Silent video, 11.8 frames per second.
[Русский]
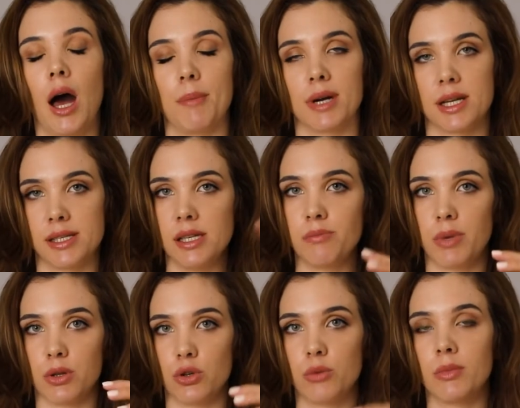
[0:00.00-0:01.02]
А магазин
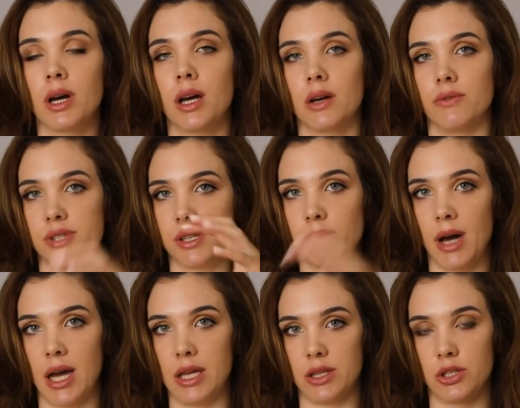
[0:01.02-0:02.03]
потом
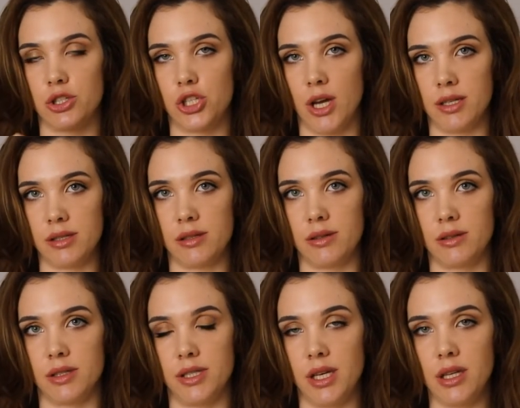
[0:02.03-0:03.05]
взимает часть
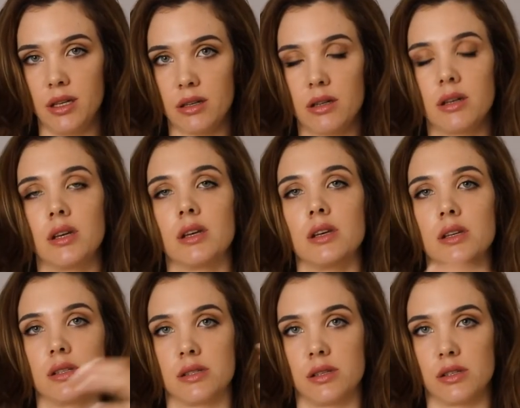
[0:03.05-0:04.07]
денег –
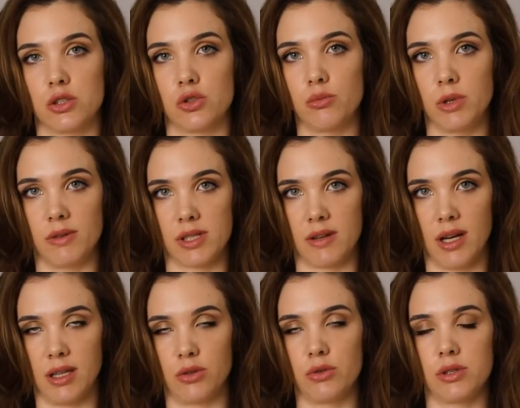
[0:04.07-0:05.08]
из суммы
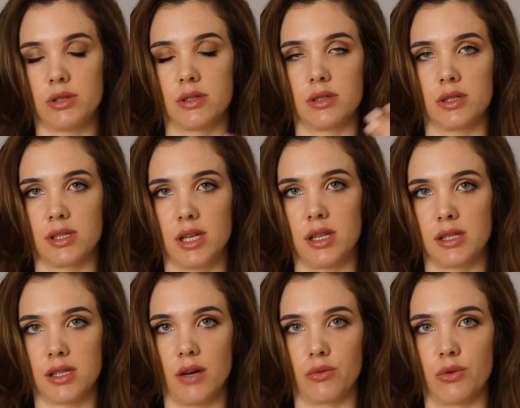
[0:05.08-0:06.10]
возврата, то есть за
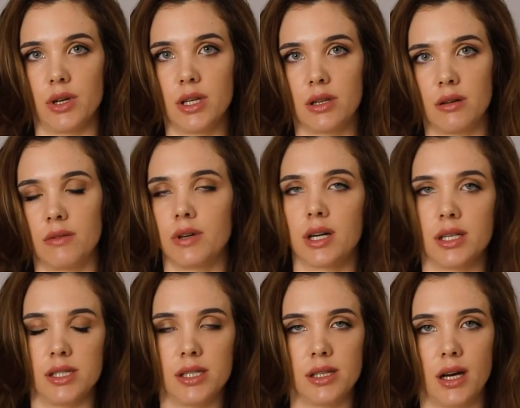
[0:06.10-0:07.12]
доставку. Это
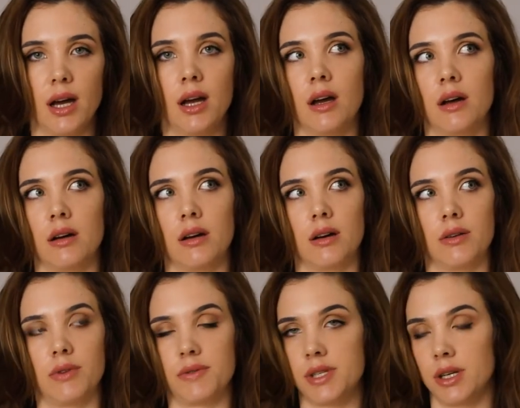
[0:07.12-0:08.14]
выходило э,
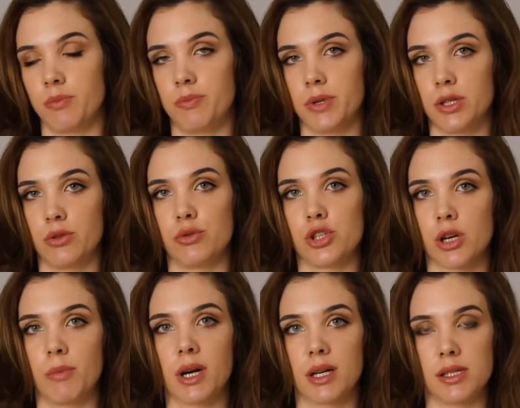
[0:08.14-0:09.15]
во всех предыдущих
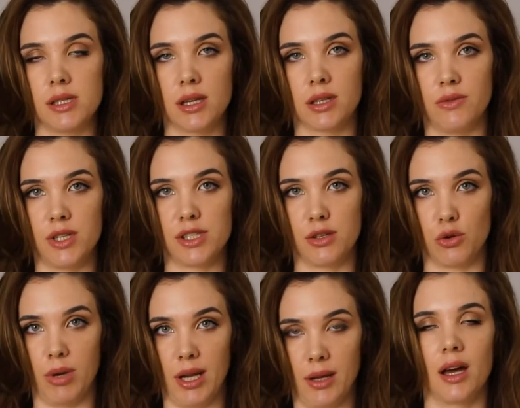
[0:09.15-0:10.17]
магазинах 200 рублей.